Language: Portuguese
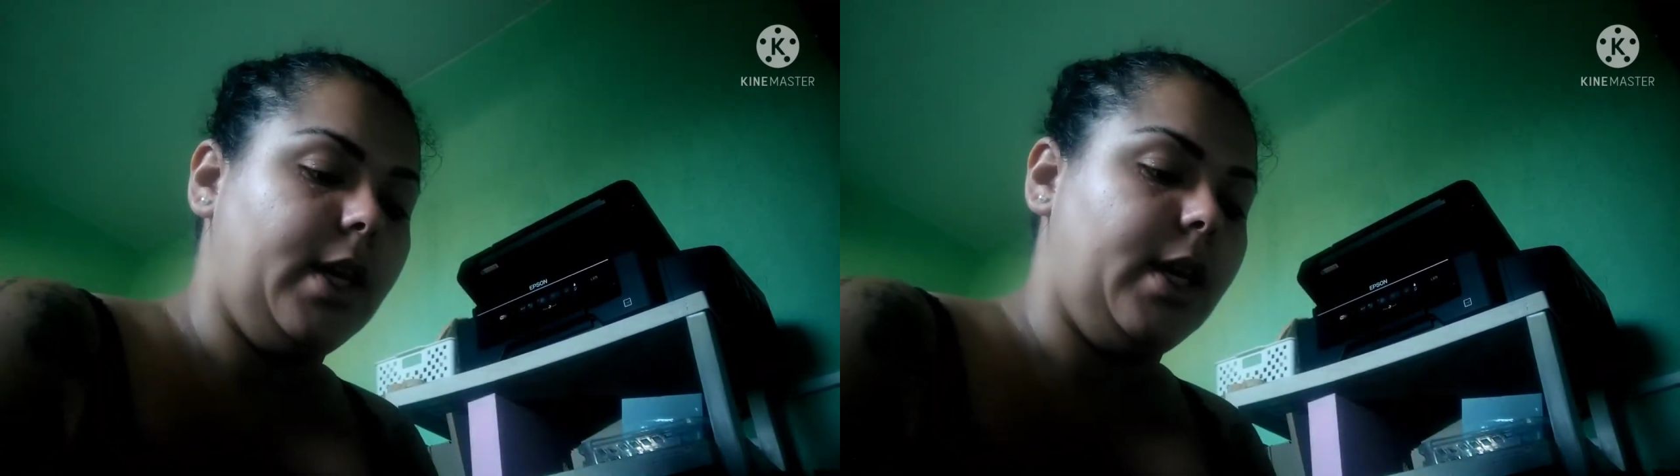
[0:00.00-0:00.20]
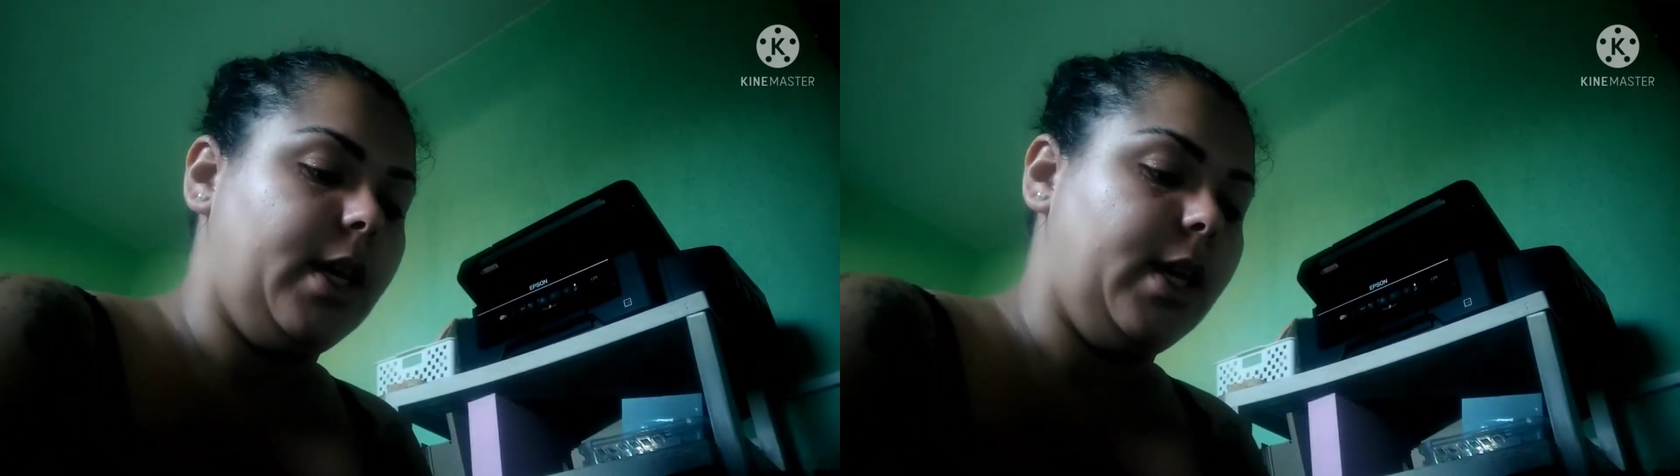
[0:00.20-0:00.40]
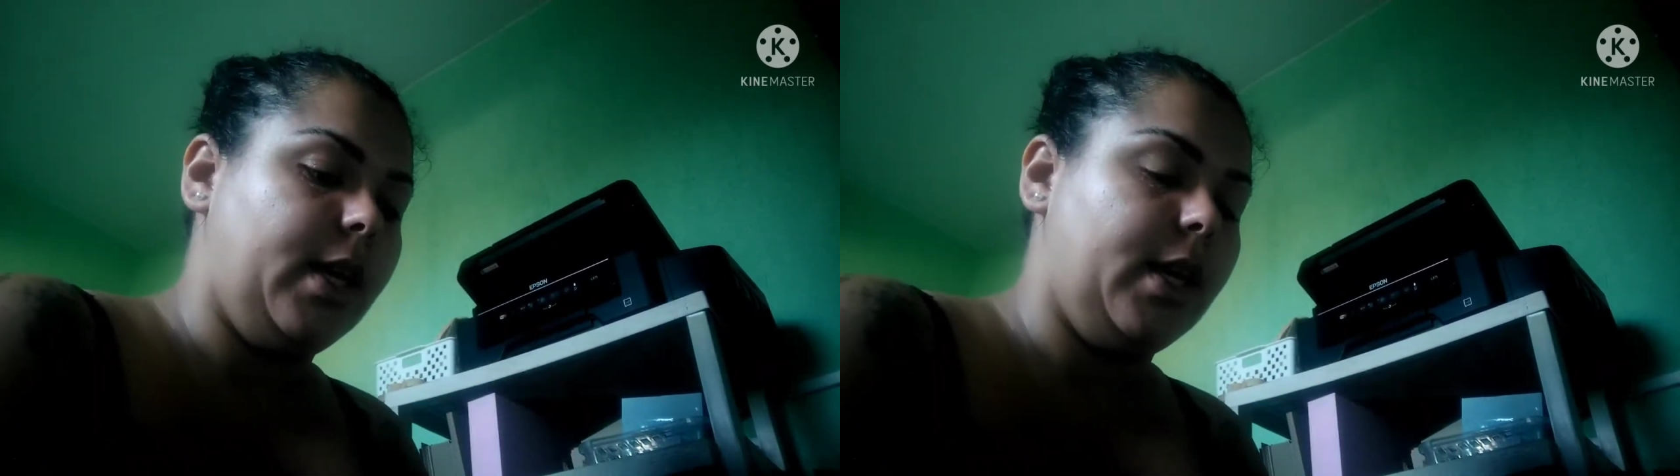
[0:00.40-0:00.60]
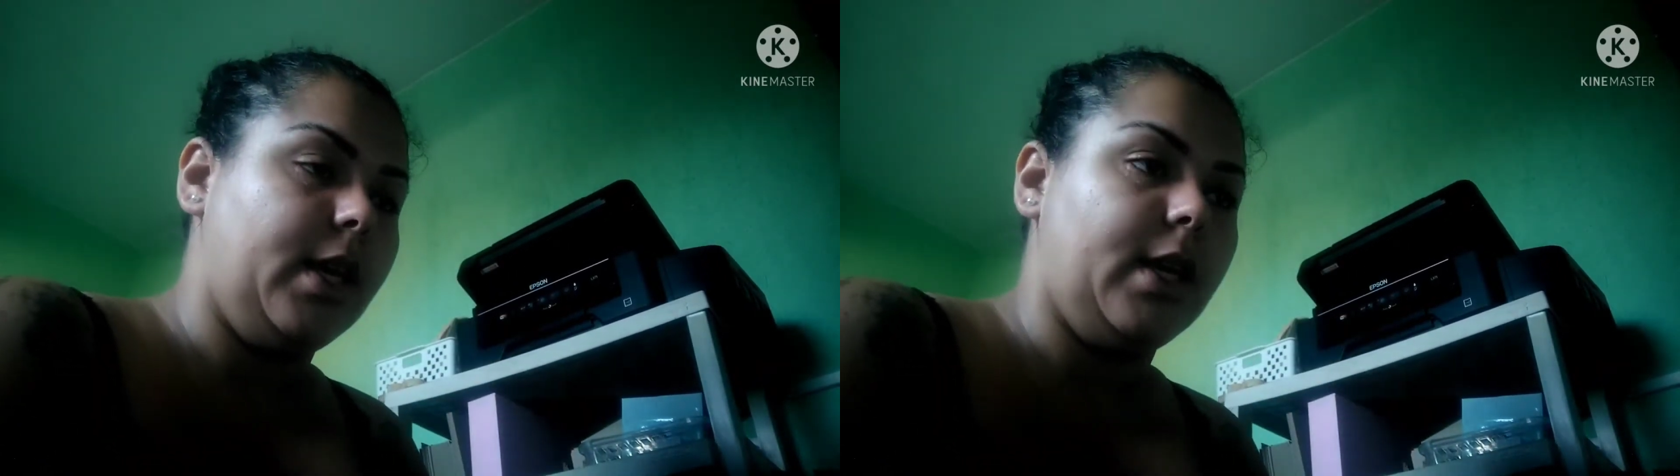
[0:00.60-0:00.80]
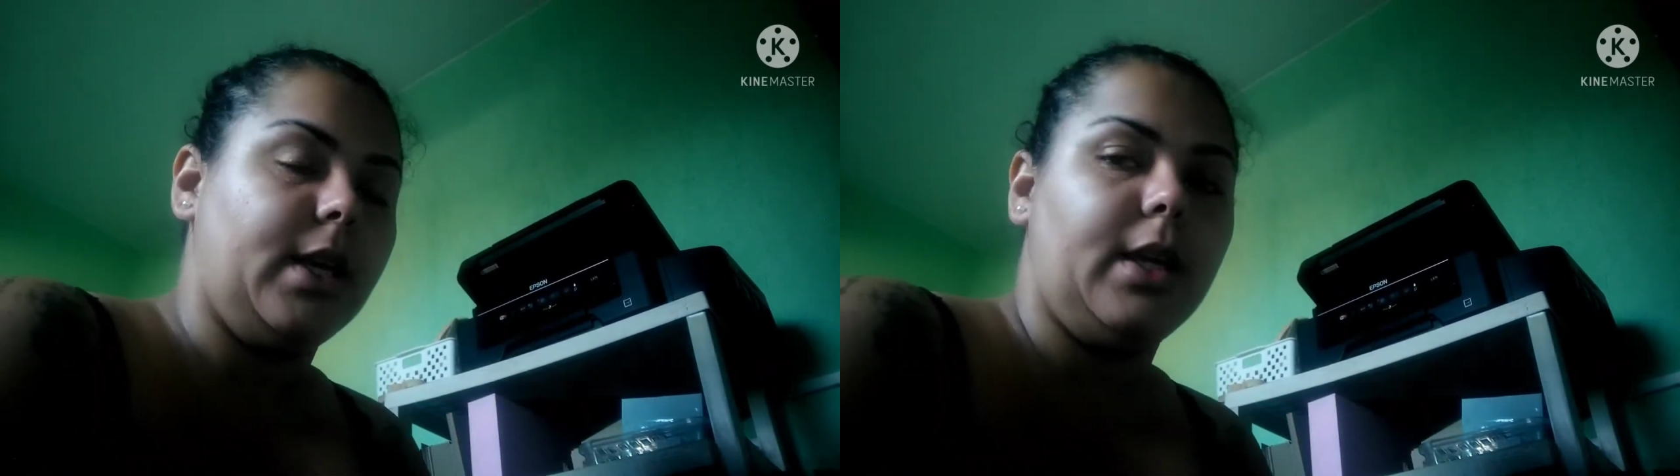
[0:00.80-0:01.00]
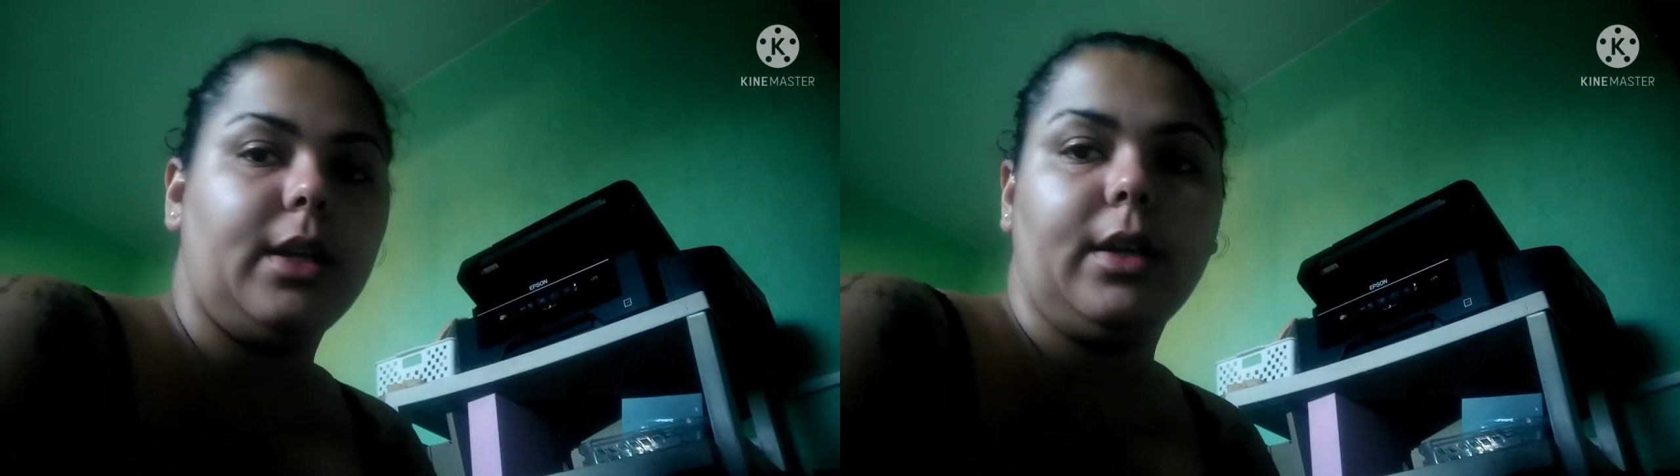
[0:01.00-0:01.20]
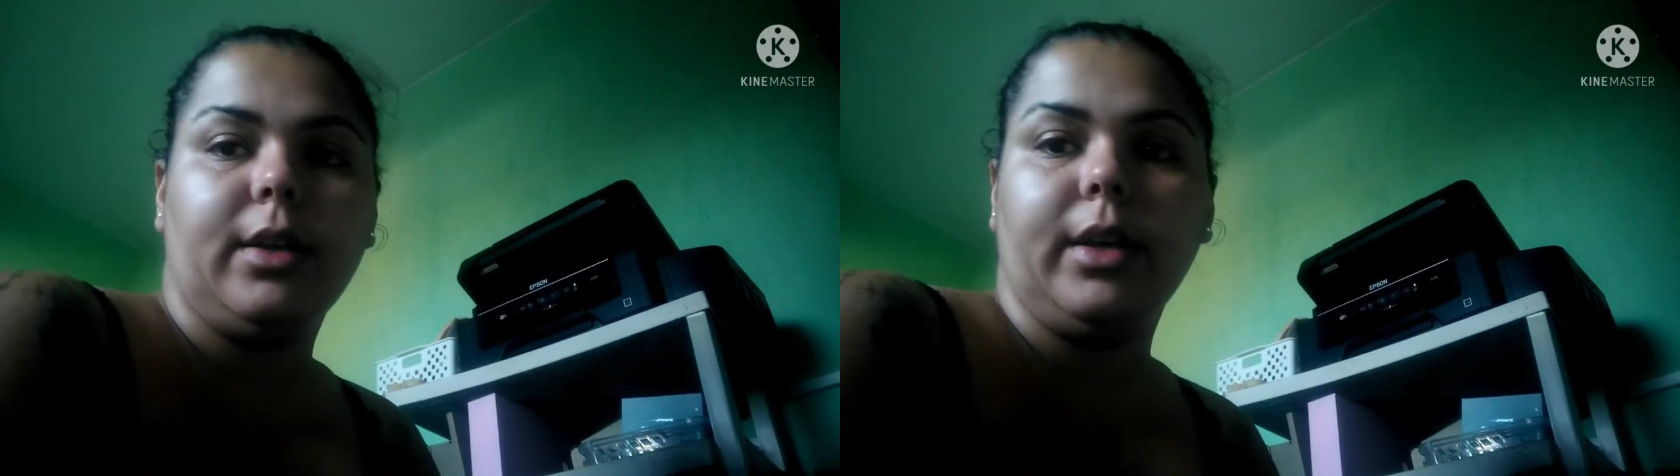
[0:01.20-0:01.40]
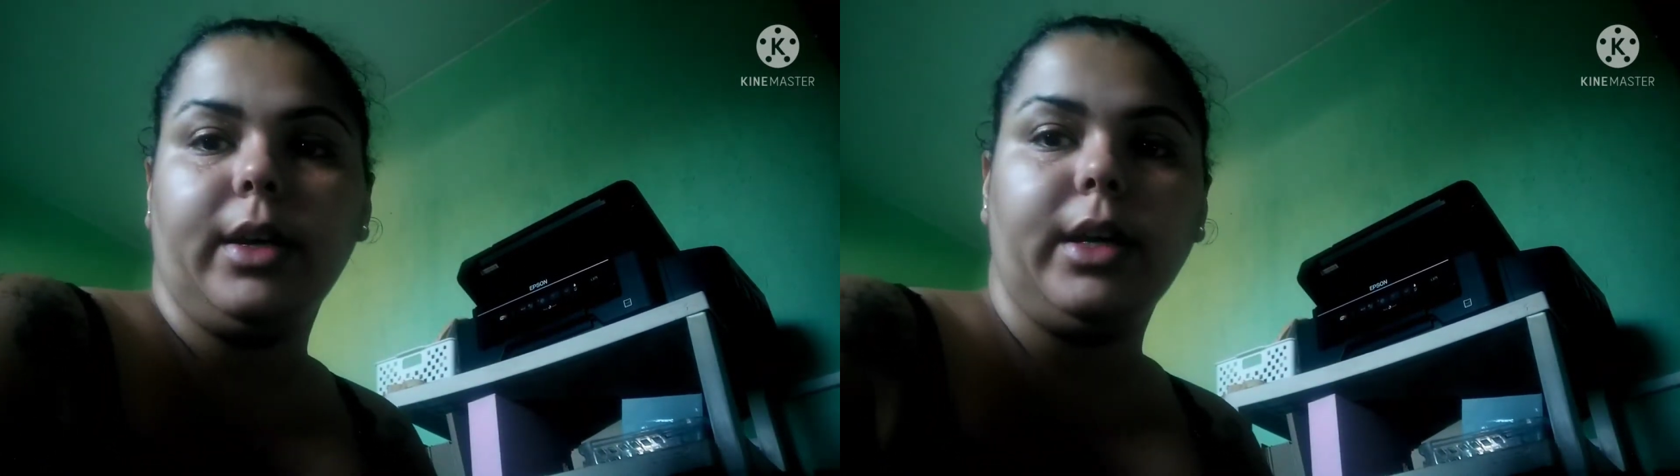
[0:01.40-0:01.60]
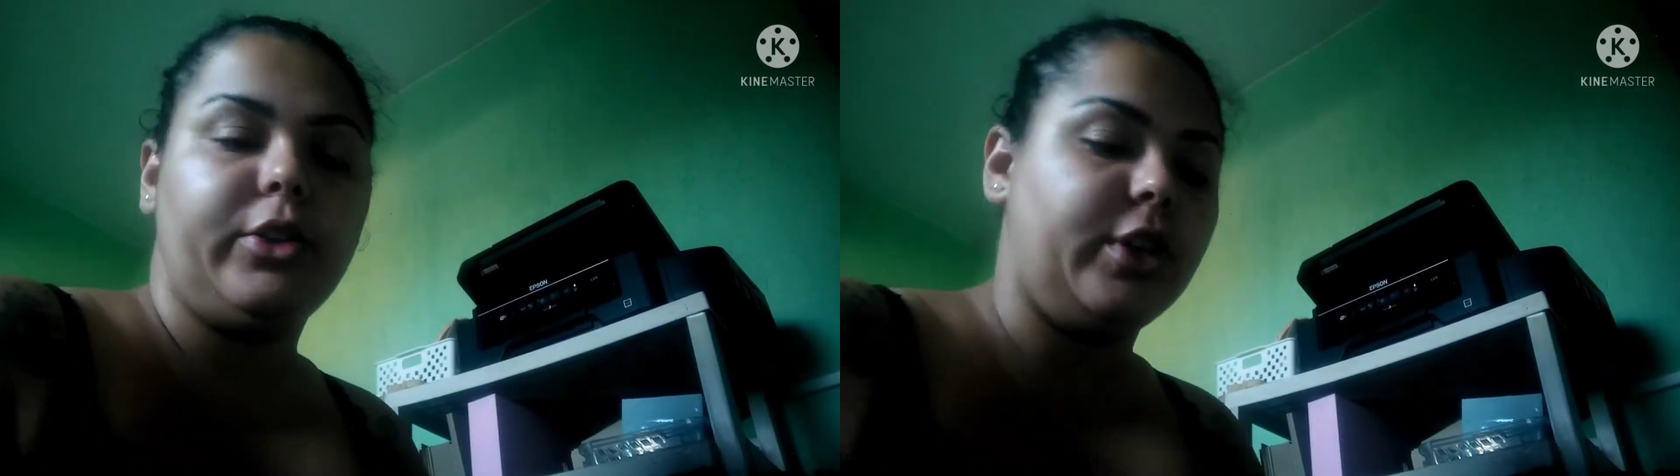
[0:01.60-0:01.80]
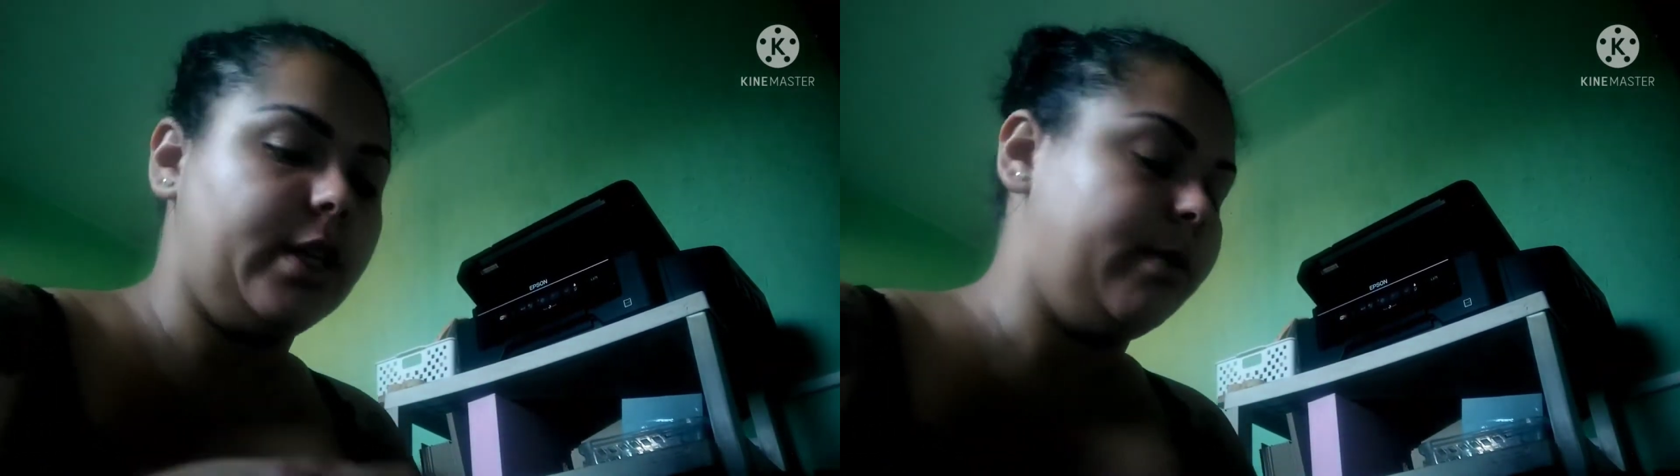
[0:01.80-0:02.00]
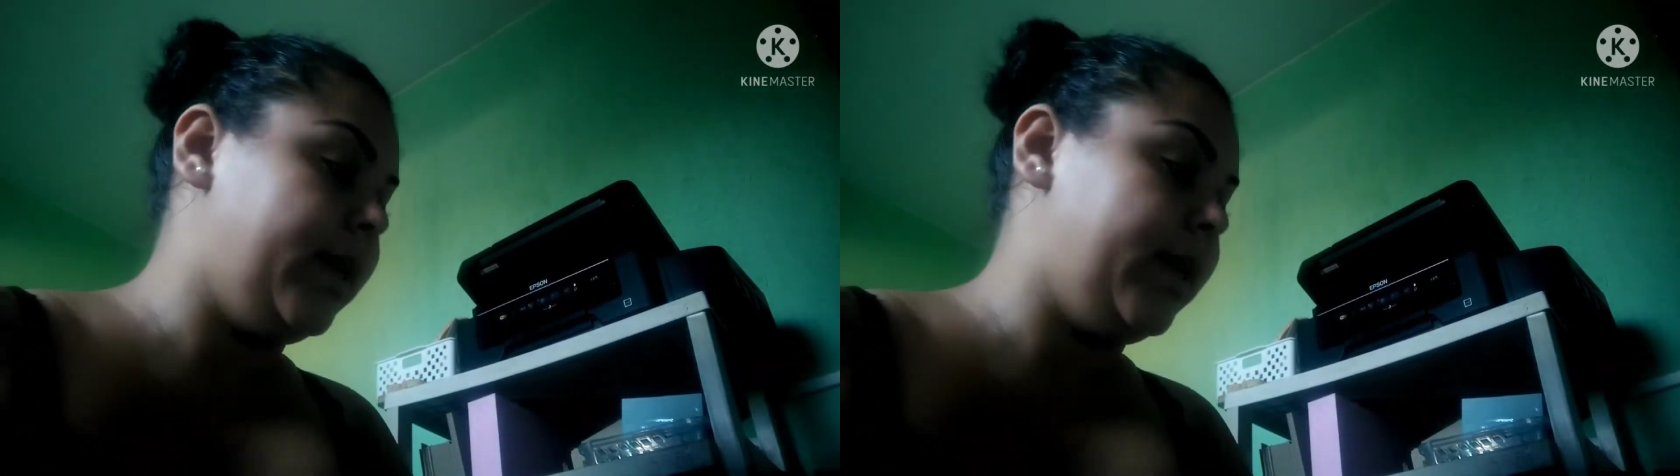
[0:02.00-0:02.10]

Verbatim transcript: é, tirando